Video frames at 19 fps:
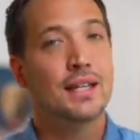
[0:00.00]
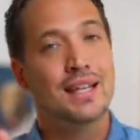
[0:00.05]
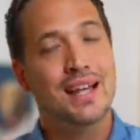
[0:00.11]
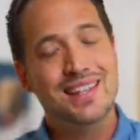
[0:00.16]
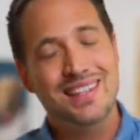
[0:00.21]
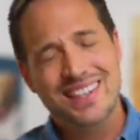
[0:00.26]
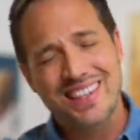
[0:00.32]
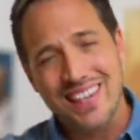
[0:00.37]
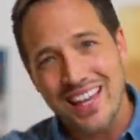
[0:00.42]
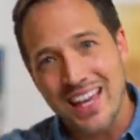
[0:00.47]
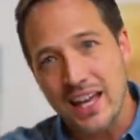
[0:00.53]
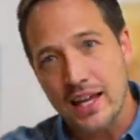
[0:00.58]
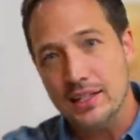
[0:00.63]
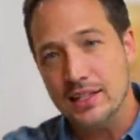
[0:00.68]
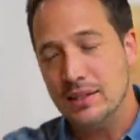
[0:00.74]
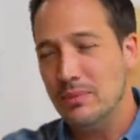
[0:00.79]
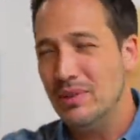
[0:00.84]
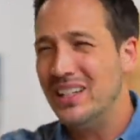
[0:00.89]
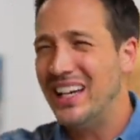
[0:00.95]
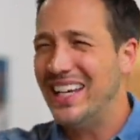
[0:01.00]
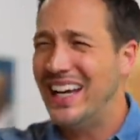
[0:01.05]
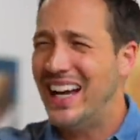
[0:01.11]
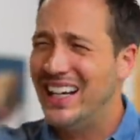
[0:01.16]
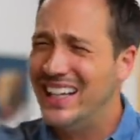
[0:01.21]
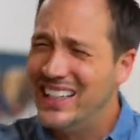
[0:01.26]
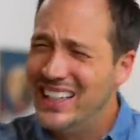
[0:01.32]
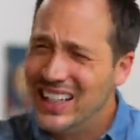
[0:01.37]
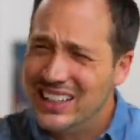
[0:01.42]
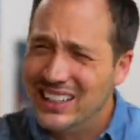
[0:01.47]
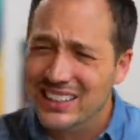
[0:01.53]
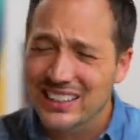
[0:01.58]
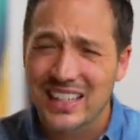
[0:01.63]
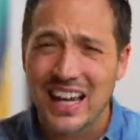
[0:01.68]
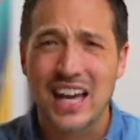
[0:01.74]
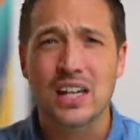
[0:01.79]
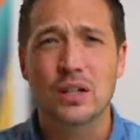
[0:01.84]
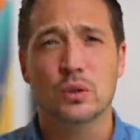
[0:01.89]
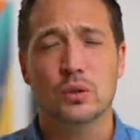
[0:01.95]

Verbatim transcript: なって、自分がやりたくない